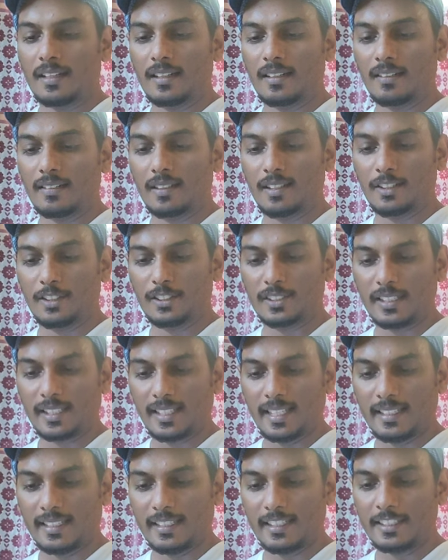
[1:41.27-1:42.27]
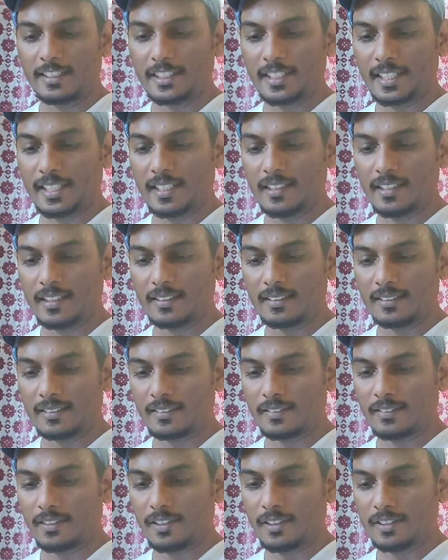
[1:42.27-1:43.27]
వాళ్ళు వచ్చేసరికి ఏంటంటే శ్రీకాంత్
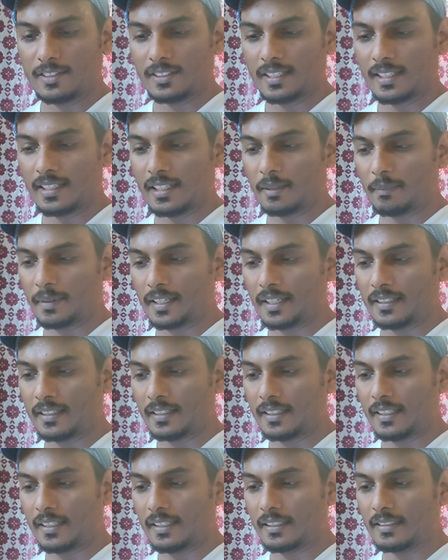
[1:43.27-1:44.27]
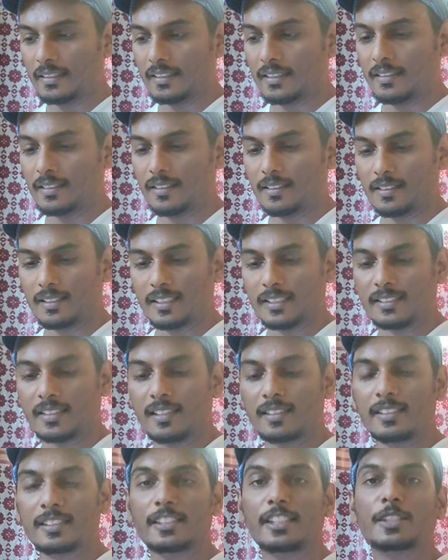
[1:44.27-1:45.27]
వీళ్ళు వచ్చేసరికి మనకి కృష్ణా
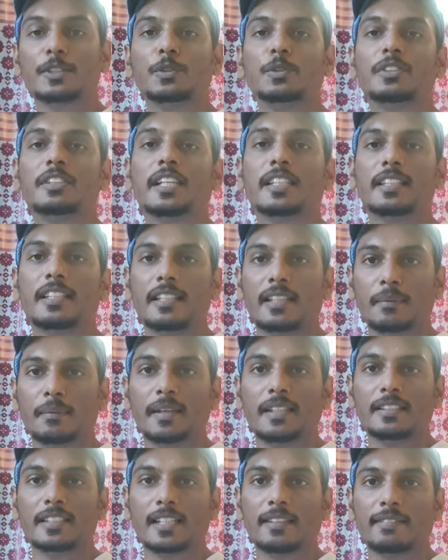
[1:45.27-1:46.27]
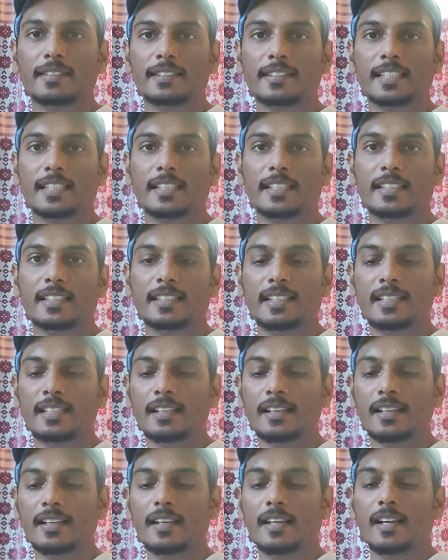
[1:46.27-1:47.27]
డిస్టిక్ నుంచి అయితే ఈమెయిల్ చేయడం అయితే జరిగింది
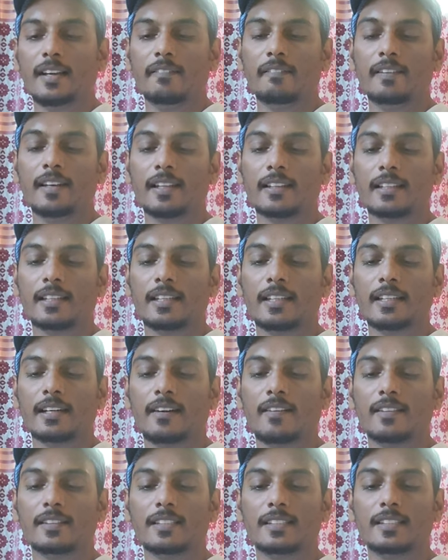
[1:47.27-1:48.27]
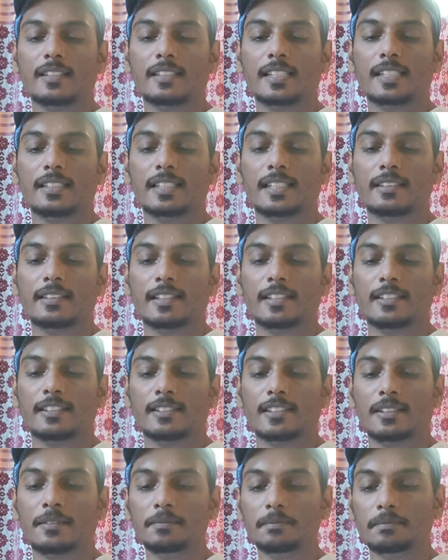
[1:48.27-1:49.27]
వీళ్ళకి కావాల్సిన సీట్స్ అయితే
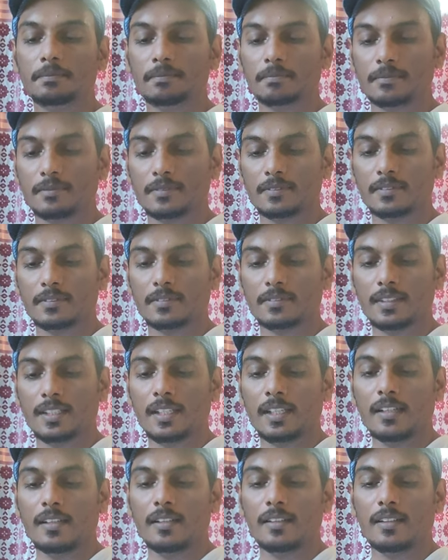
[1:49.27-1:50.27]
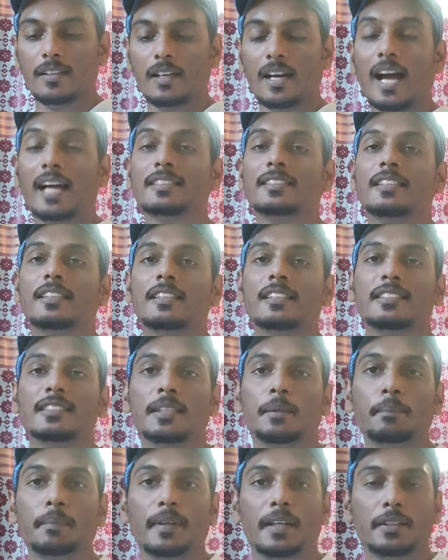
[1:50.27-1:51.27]
ఇస్తాం యాక్చువల్గా నేను
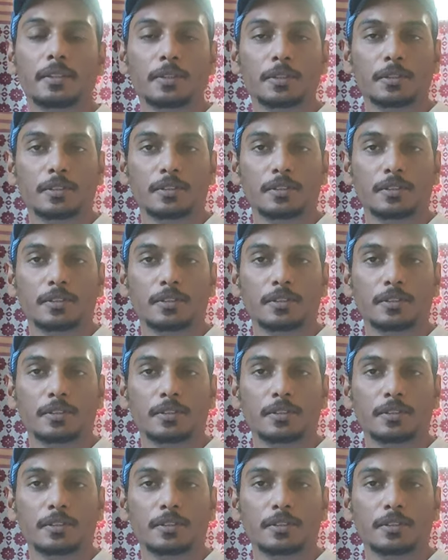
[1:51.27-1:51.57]
చెప్పినట్టు